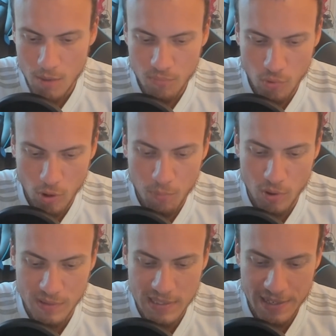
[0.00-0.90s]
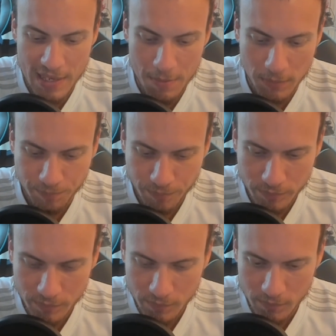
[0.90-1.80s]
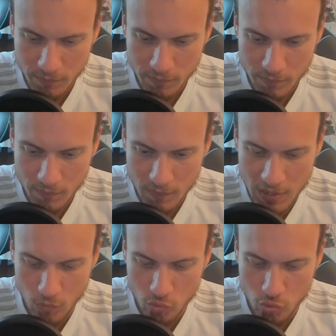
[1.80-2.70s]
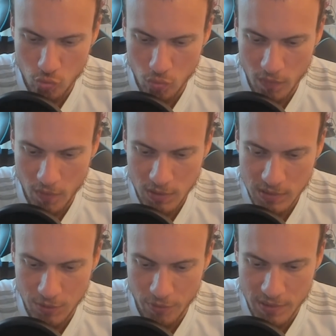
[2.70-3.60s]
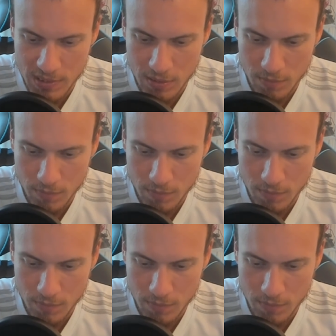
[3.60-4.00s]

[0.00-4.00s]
pour, euh, pour lancer la game. Et donc, du coup, on va voir ce que ça donne ici.